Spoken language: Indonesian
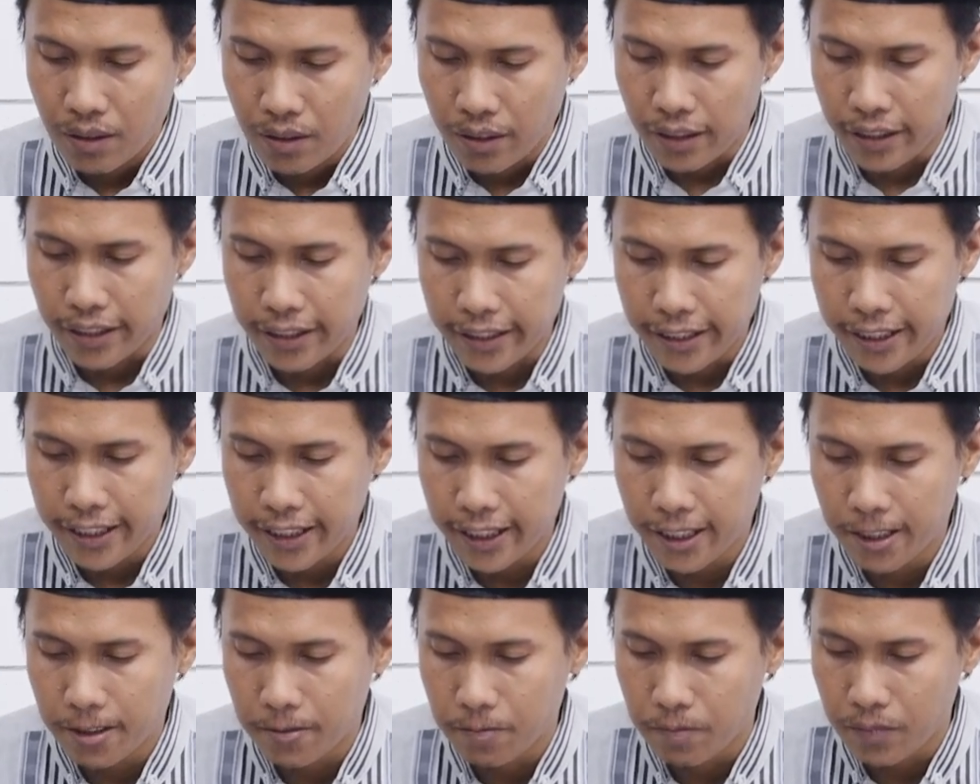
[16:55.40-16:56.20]
Nah
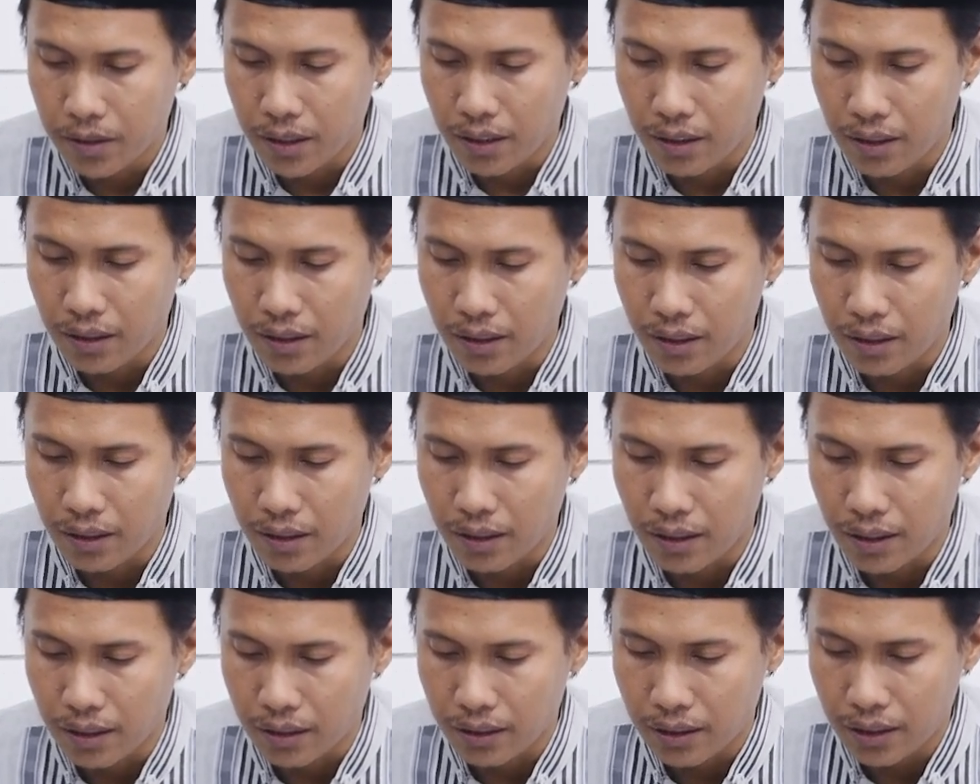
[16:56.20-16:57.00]
ini
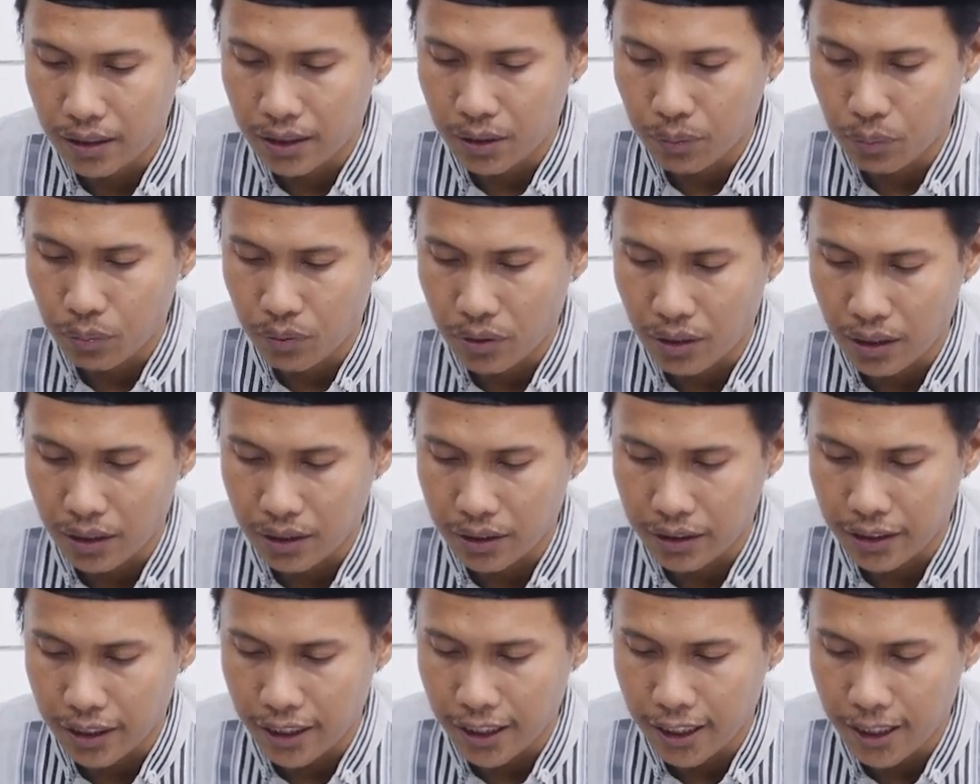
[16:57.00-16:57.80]
uh, hadis Ibnu
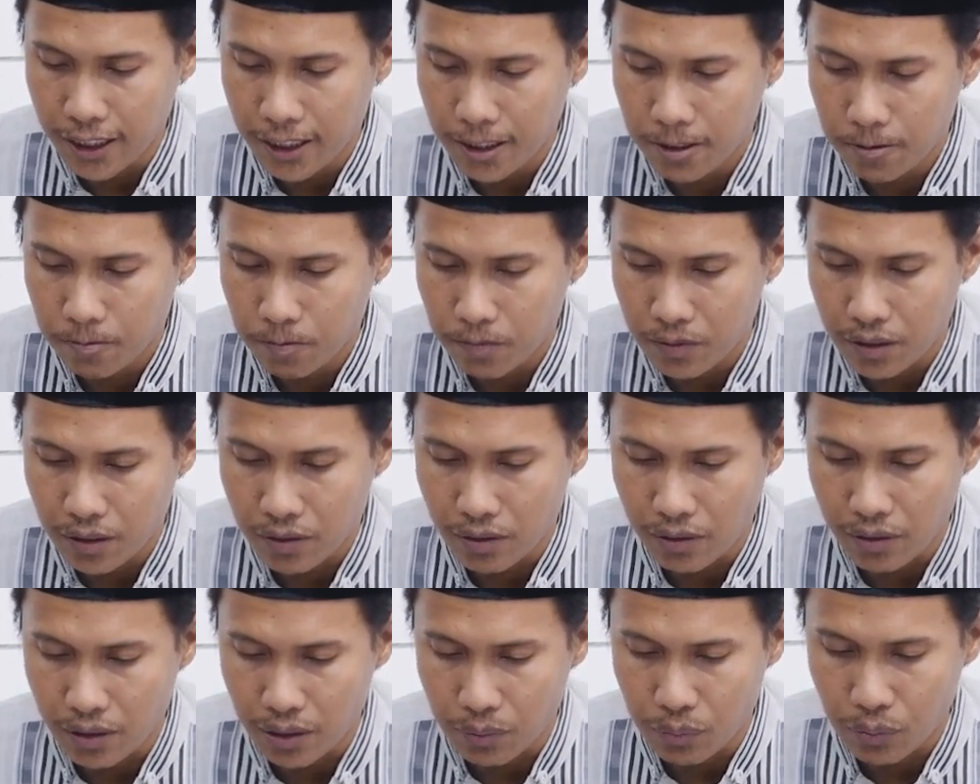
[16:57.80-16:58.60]
Aisyah
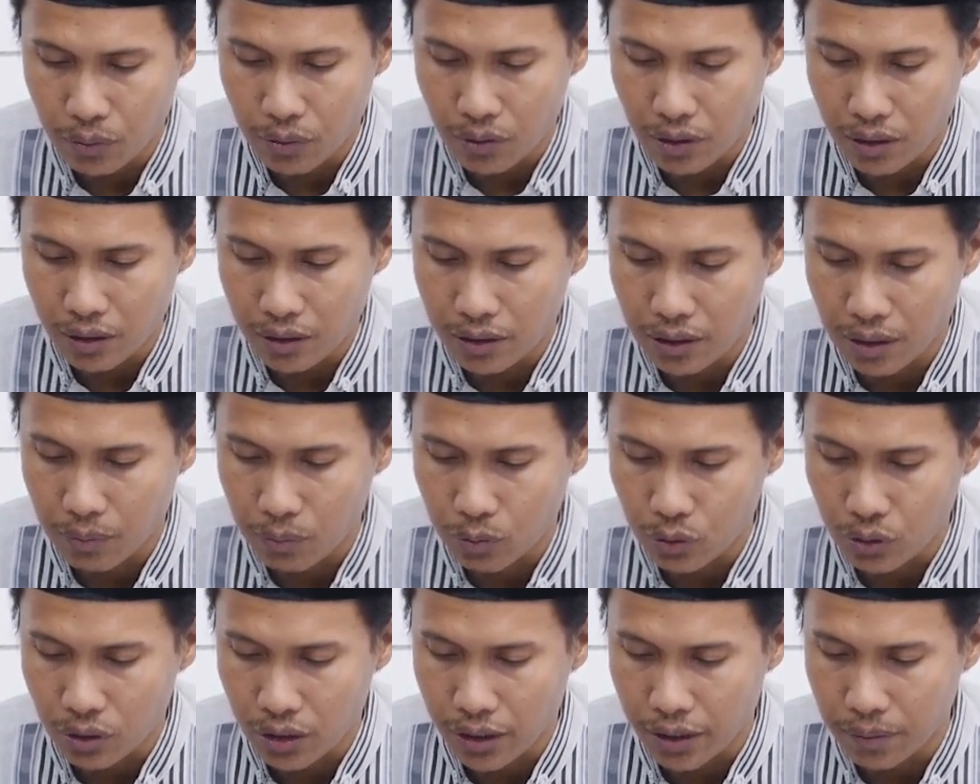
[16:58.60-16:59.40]
riwayat Bukhari dan
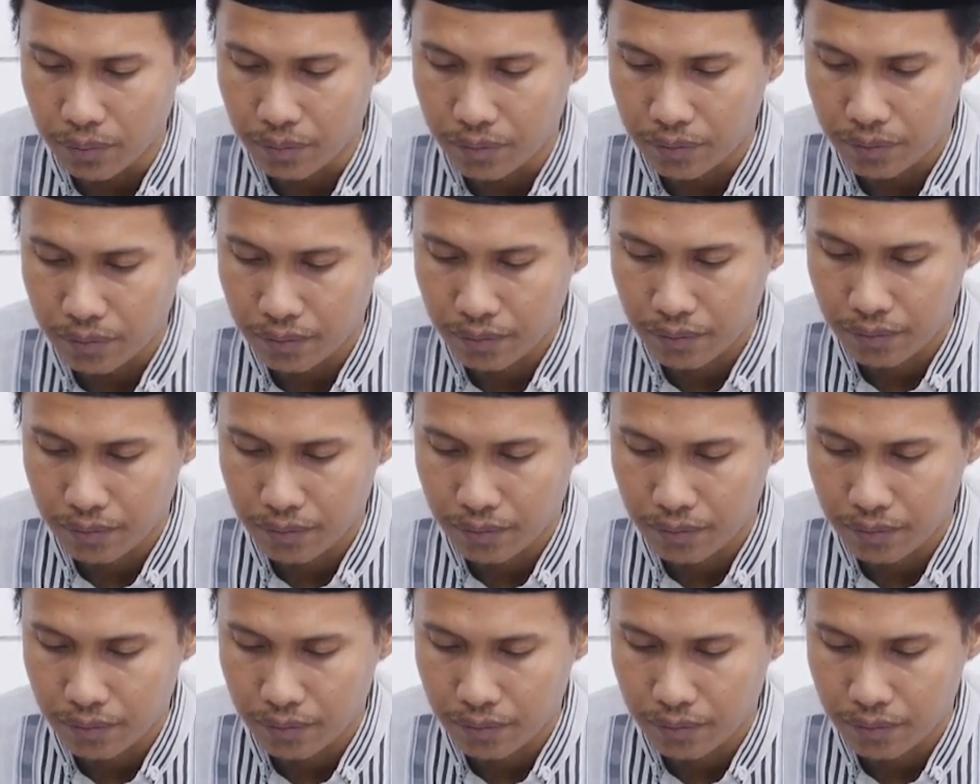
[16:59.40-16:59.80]
Muslim.